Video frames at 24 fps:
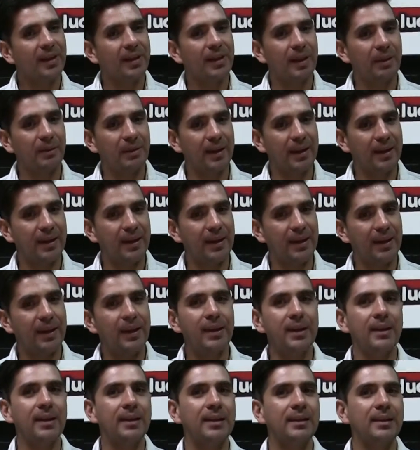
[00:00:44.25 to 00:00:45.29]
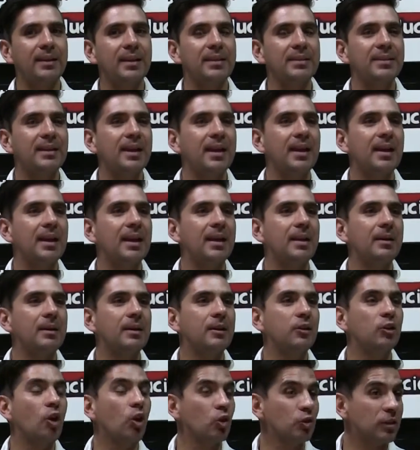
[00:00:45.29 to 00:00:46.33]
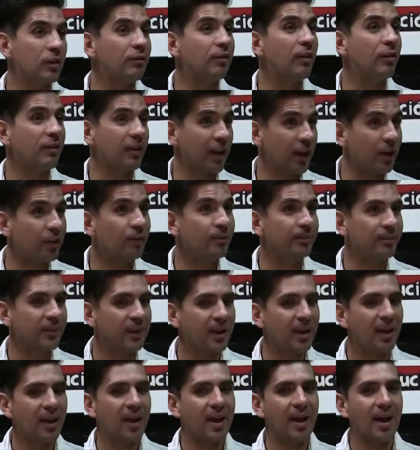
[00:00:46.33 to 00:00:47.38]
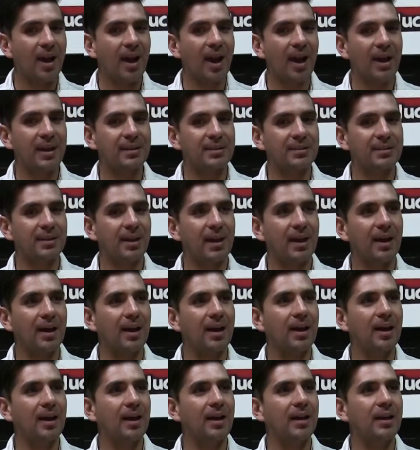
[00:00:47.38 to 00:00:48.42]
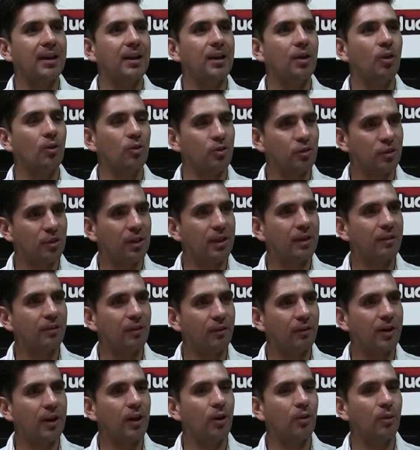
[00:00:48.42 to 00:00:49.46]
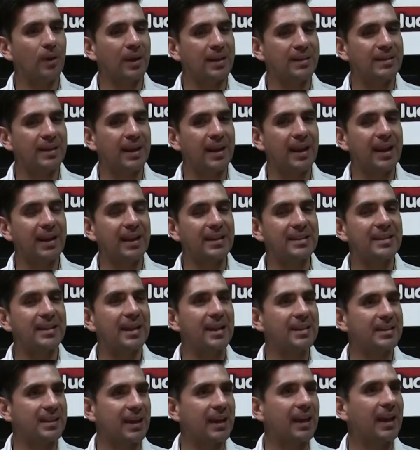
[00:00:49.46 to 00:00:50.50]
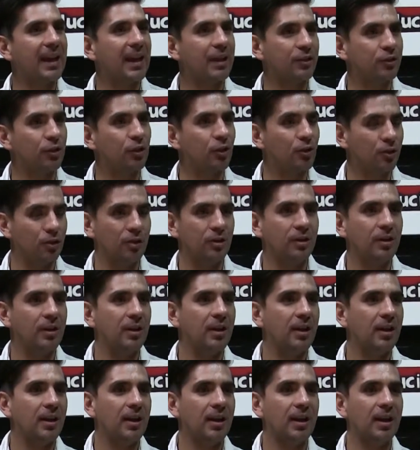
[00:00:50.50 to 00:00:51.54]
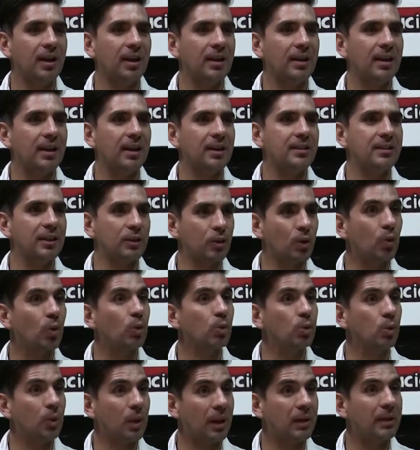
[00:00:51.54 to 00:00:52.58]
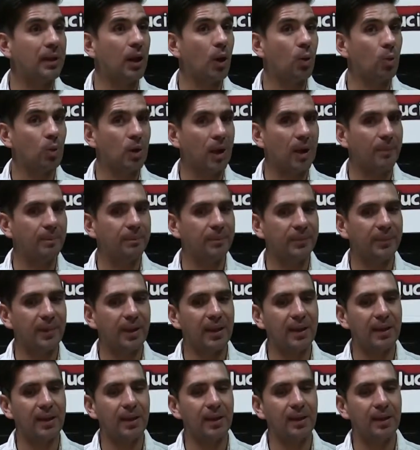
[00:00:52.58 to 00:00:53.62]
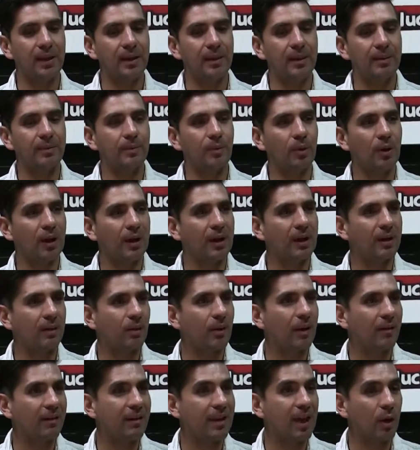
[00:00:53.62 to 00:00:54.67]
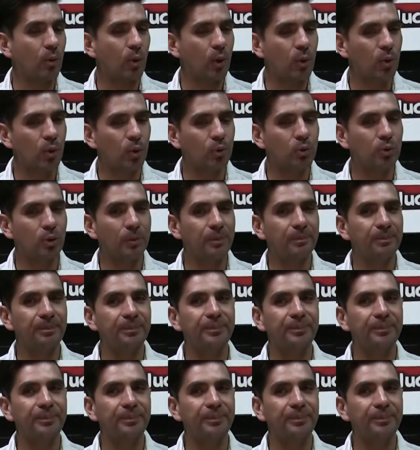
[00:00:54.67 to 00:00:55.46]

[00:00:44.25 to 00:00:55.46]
que vienen desde el 2 de febrero hasta el 11 de febrero van a estar en residencia de creación en el Centro Cultural de la UNAM eh, por, la, la Avenida Acueducto.